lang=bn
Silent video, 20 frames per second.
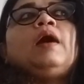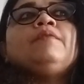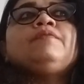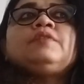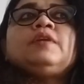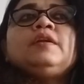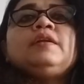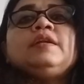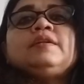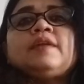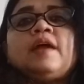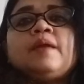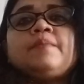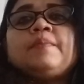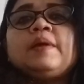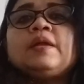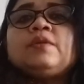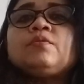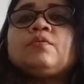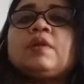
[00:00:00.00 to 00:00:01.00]
আফটার
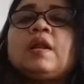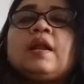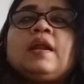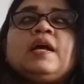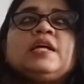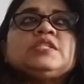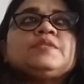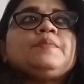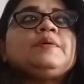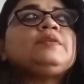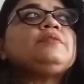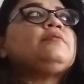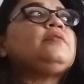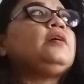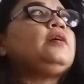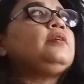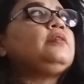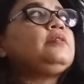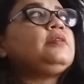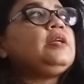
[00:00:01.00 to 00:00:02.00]
রিটায়ারমেন্ট ওনার হাজব্যান্ড
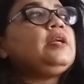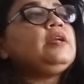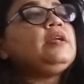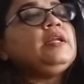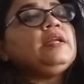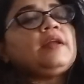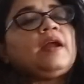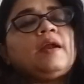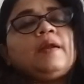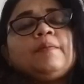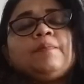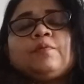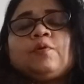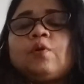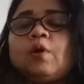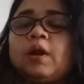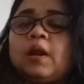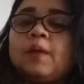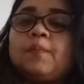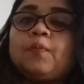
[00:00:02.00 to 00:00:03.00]
রিটায়ার
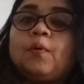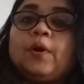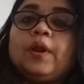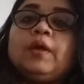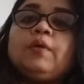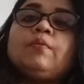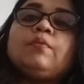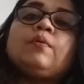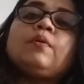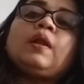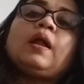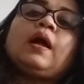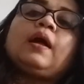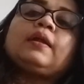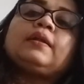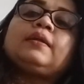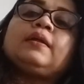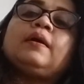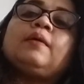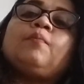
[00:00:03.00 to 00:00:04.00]
করার পরে ওরা
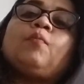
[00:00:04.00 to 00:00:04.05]
একটা